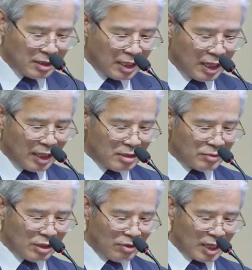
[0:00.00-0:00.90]

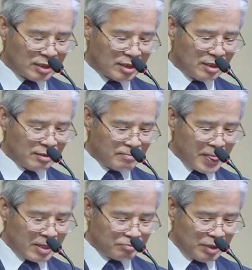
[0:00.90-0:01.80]
하나님은 이와 같이
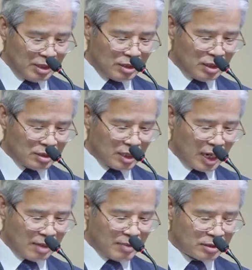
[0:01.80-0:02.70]
빛이
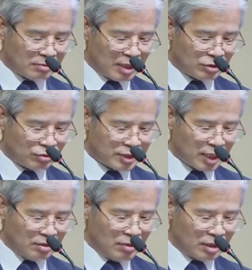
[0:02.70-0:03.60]
있으라 말씀하시고
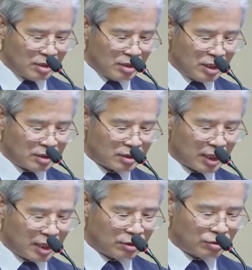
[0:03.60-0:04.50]
생명을 이
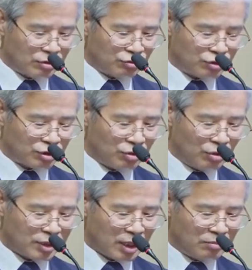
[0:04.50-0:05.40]
세상에
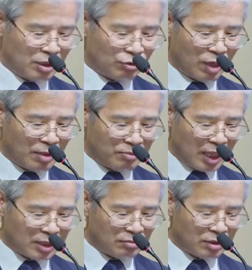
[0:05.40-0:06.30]
던져주시고 생명으로 함께
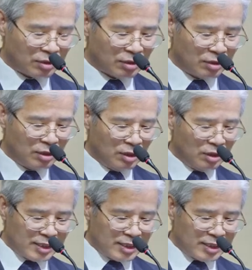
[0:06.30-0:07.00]
하시면서